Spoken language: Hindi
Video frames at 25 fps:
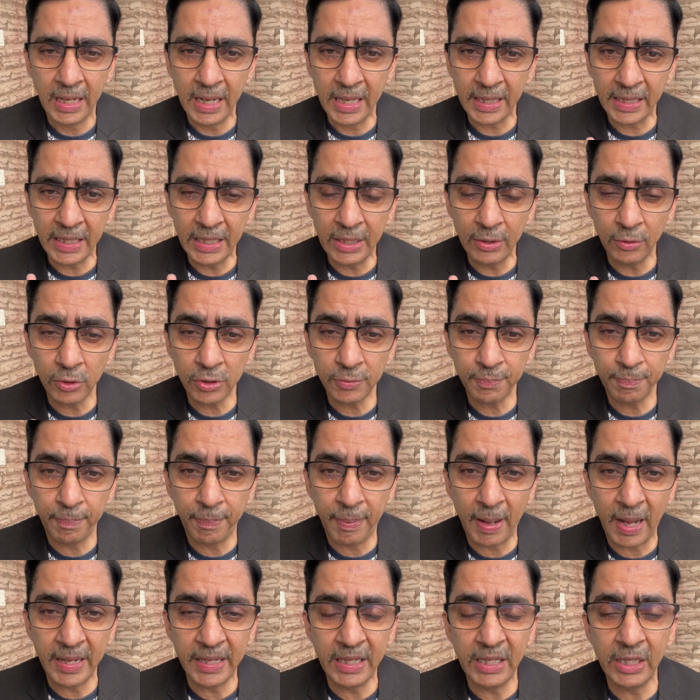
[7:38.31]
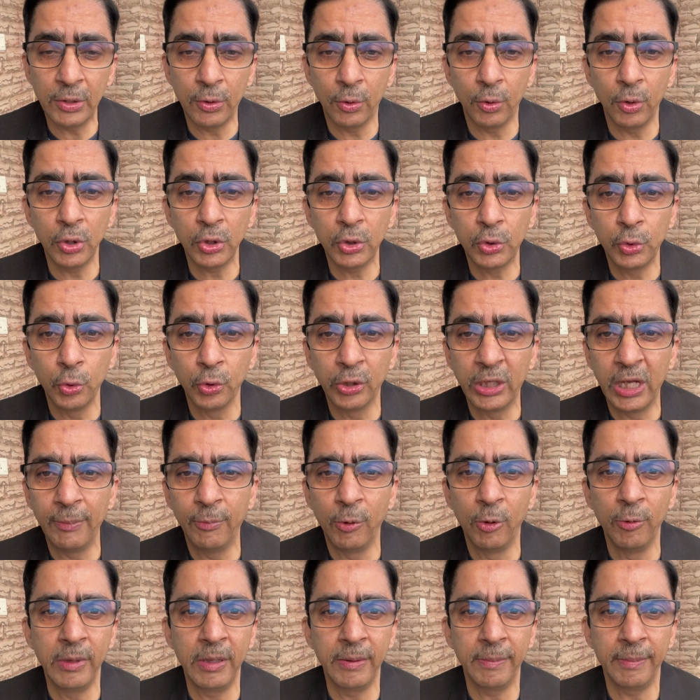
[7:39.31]
लेकिन उस पानी को सूखी
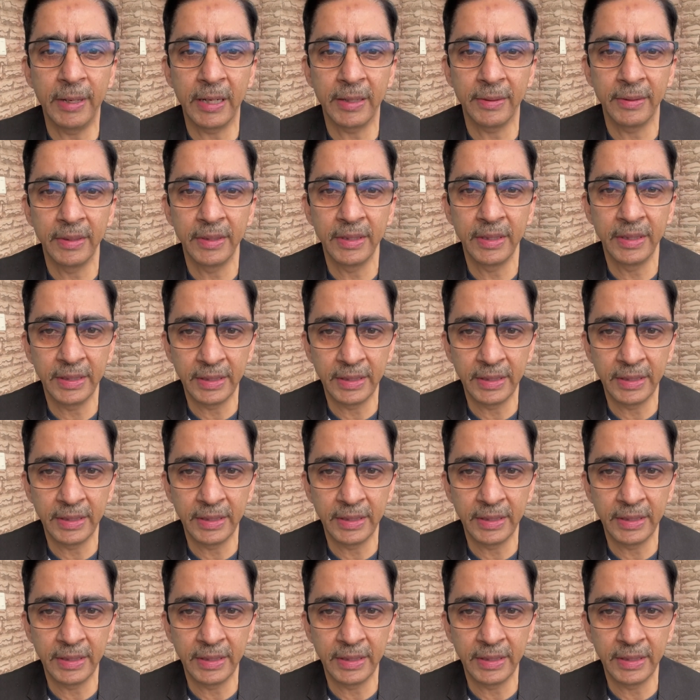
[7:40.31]
भूमि पर